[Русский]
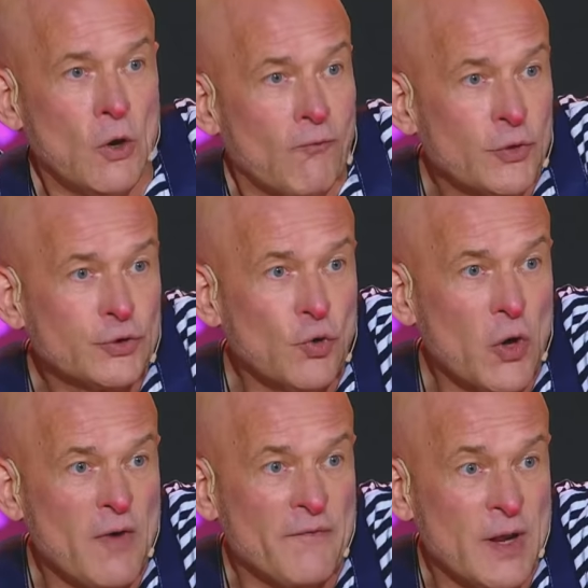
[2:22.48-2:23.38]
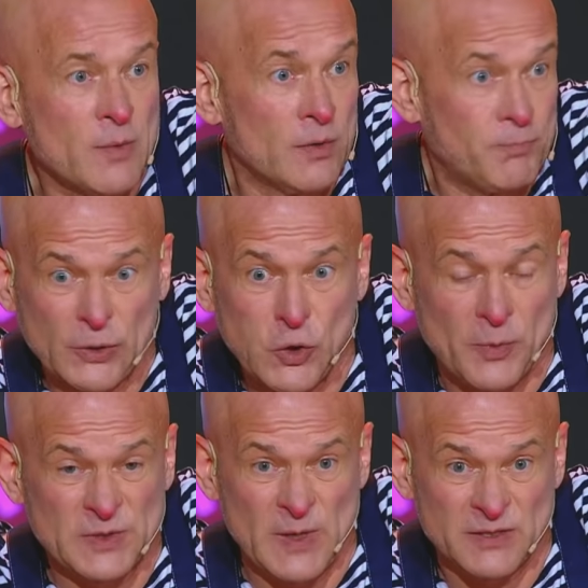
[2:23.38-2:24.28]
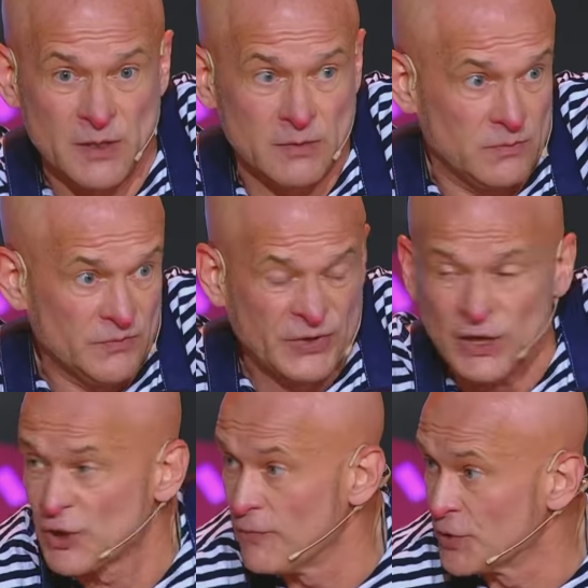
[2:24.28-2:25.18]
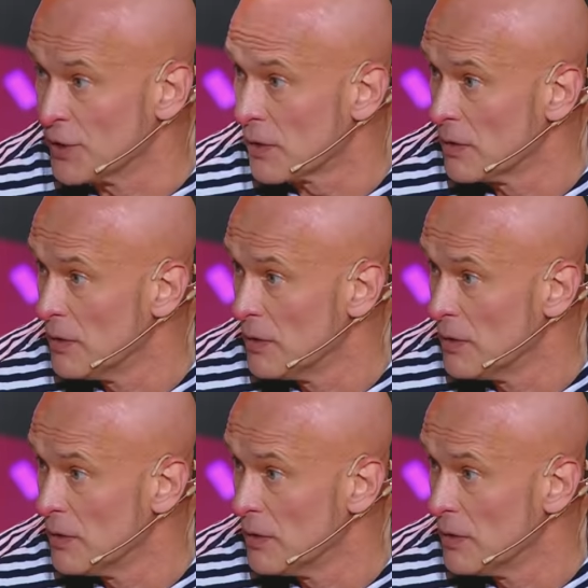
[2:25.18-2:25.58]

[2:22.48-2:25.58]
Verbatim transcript: Вот Ной во время потопа спасал всех животных,